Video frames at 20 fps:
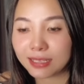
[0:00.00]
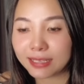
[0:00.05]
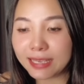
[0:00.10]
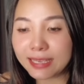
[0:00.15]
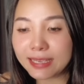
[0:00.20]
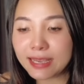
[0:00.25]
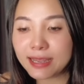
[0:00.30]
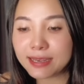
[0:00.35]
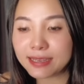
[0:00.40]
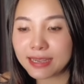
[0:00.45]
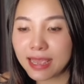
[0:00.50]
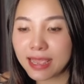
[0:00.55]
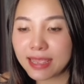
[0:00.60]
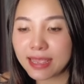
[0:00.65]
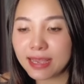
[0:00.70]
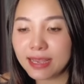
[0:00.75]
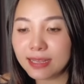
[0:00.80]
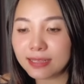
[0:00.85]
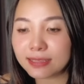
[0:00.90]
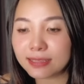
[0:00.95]
Cái kênh
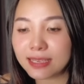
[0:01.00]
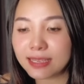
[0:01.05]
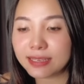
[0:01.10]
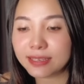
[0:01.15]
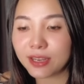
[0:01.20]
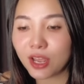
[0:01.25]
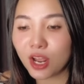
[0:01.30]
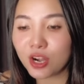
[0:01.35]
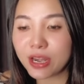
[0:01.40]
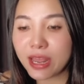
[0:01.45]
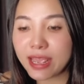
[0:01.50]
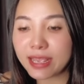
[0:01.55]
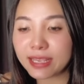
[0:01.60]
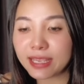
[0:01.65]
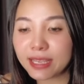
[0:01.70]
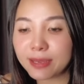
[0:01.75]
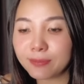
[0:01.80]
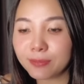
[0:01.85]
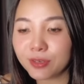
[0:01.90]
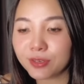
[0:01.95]
này á thì nó đang
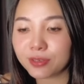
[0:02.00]
kiếm